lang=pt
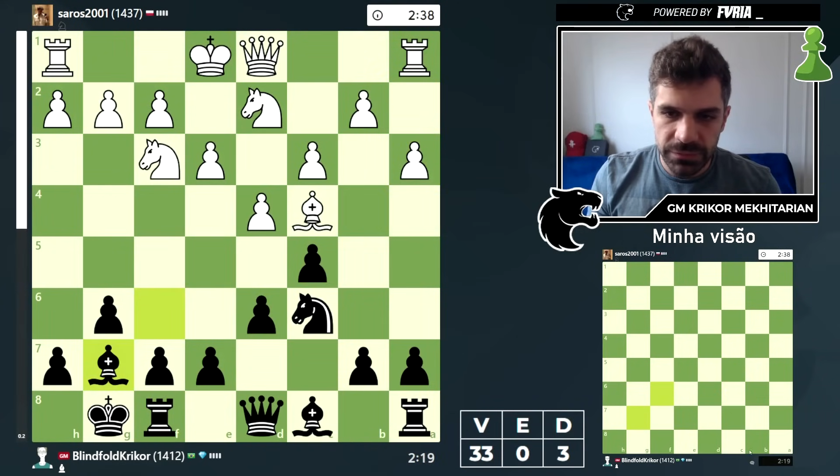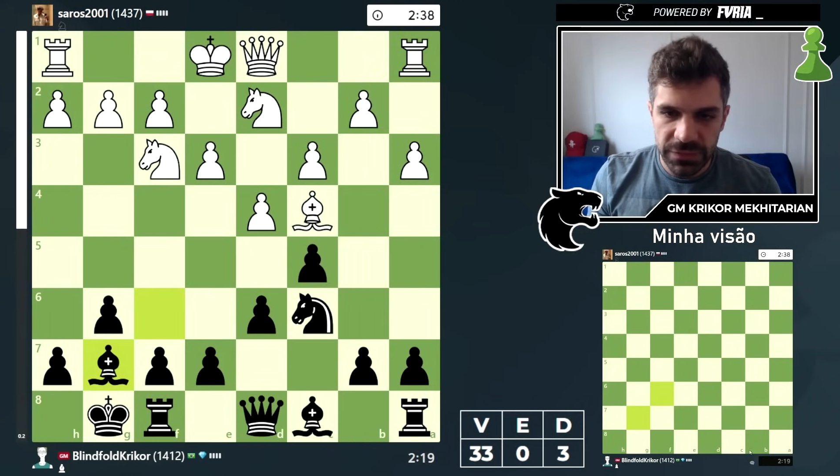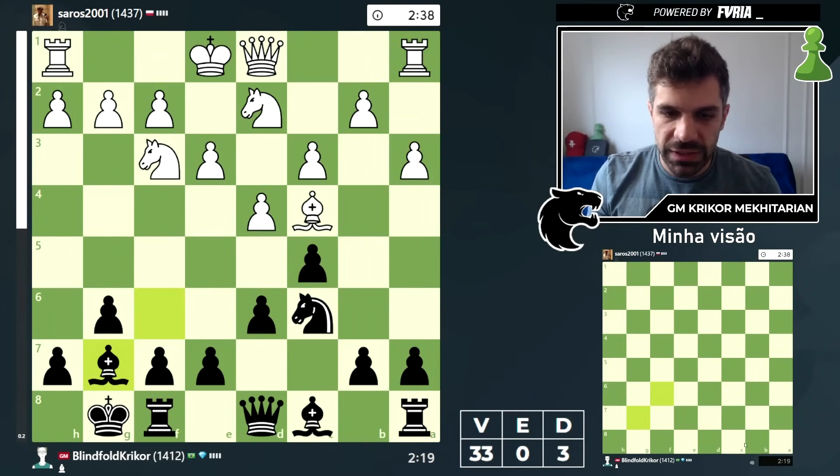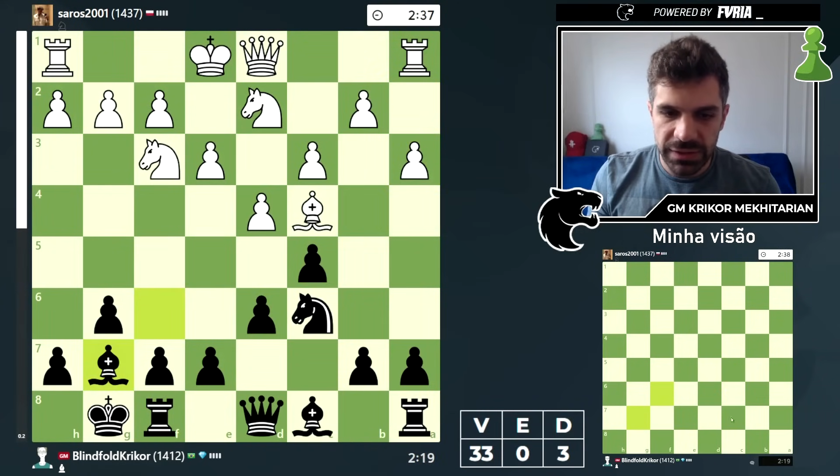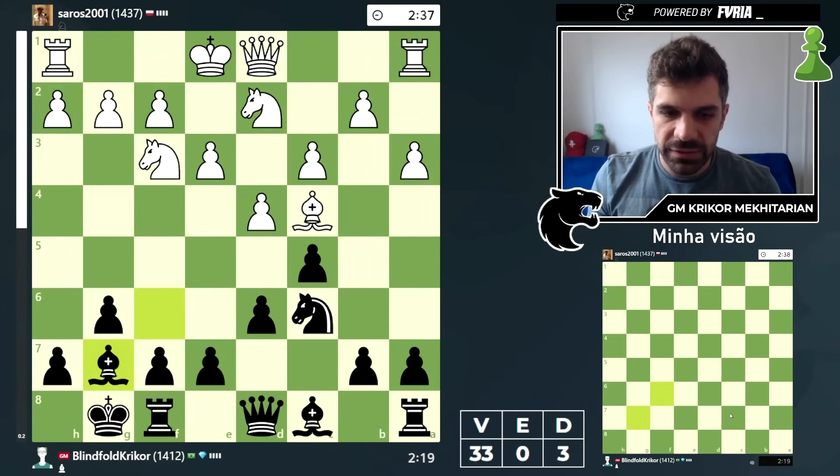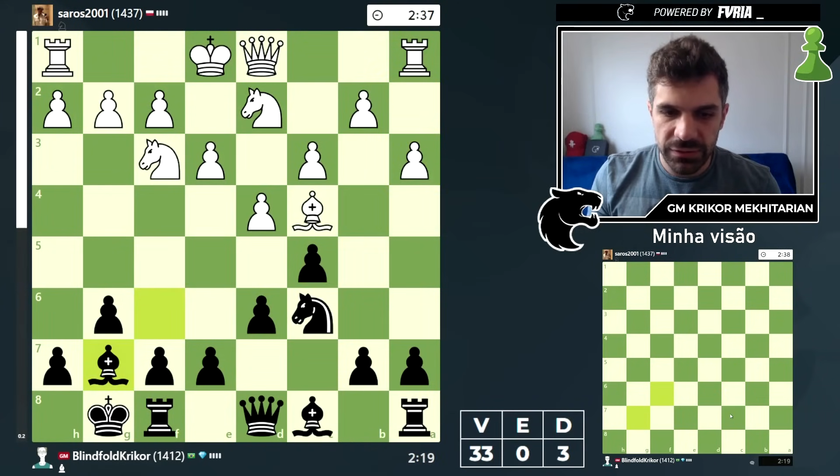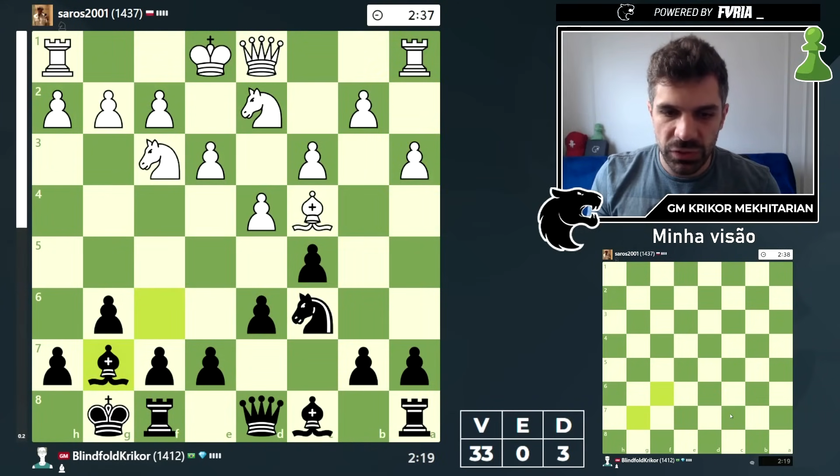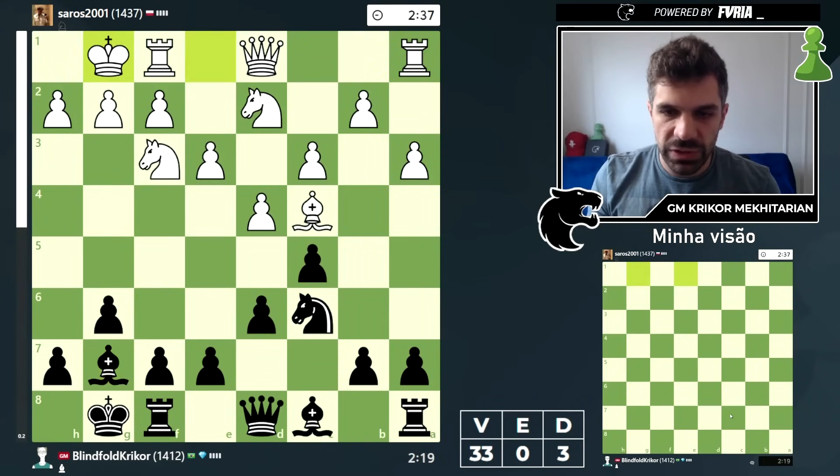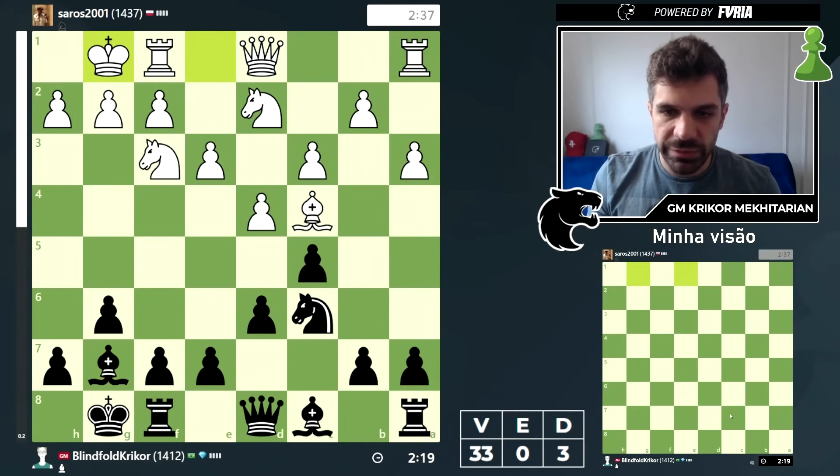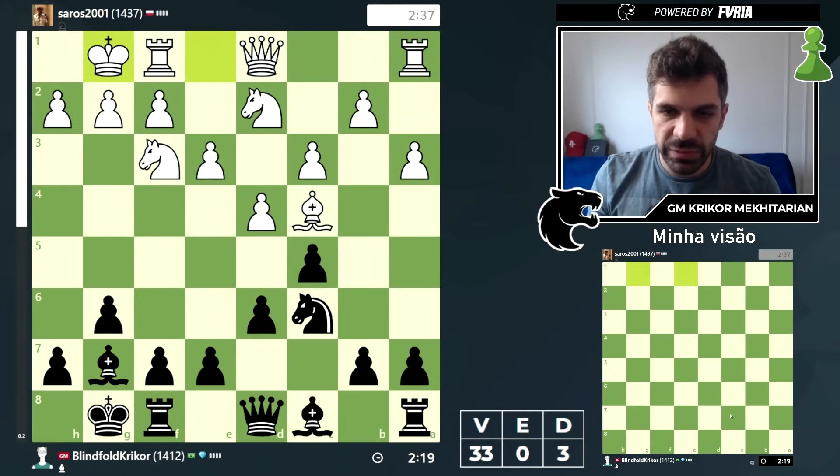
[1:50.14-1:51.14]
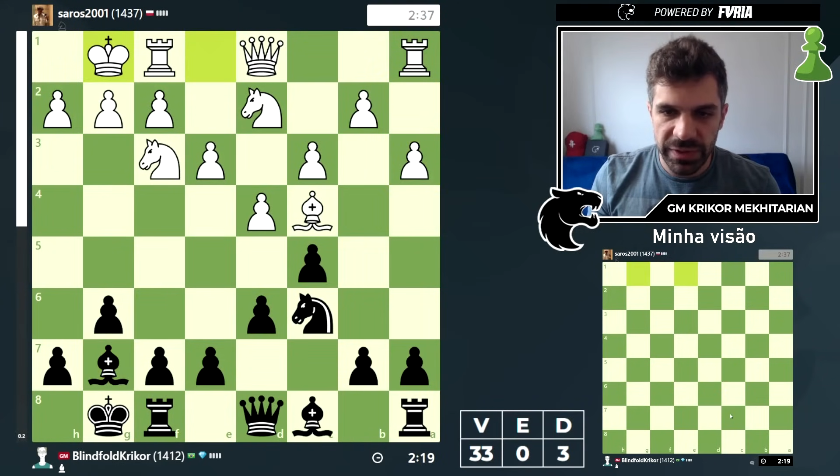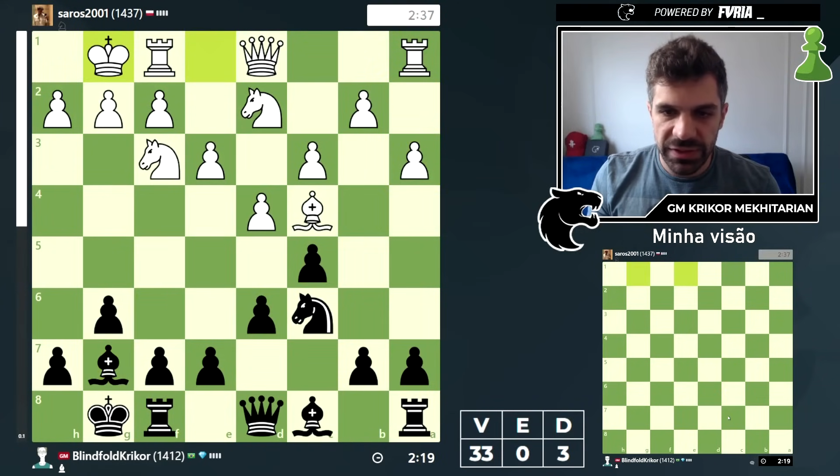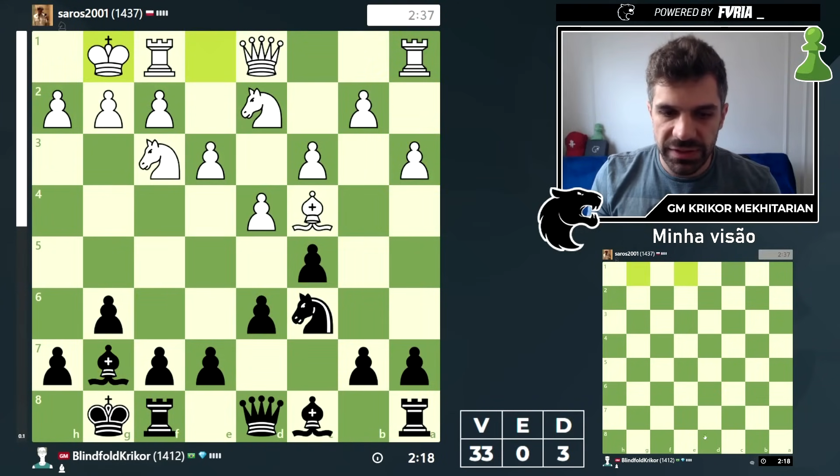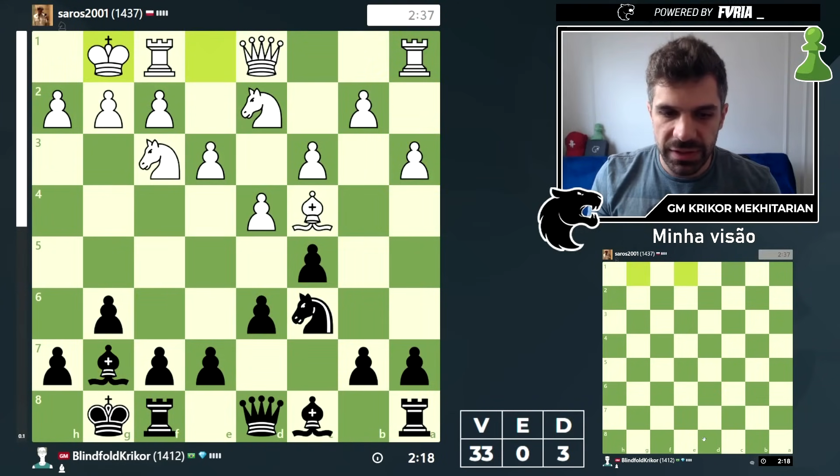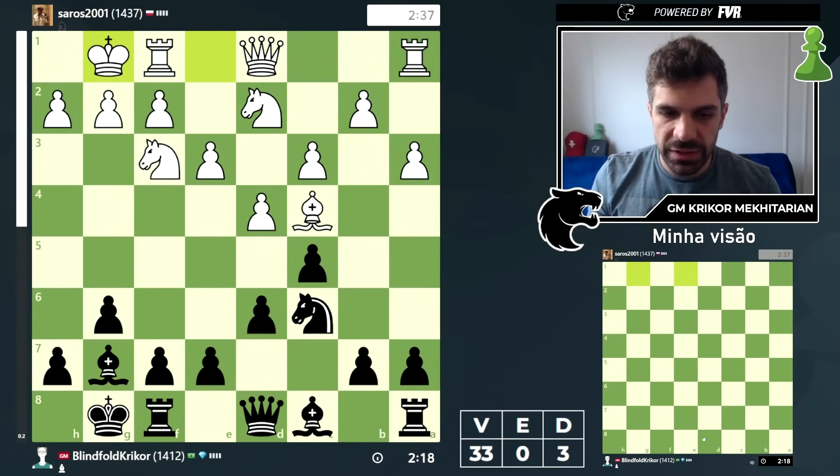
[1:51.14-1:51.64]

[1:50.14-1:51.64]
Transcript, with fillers: A 3 eu voltei o bispo pra G7,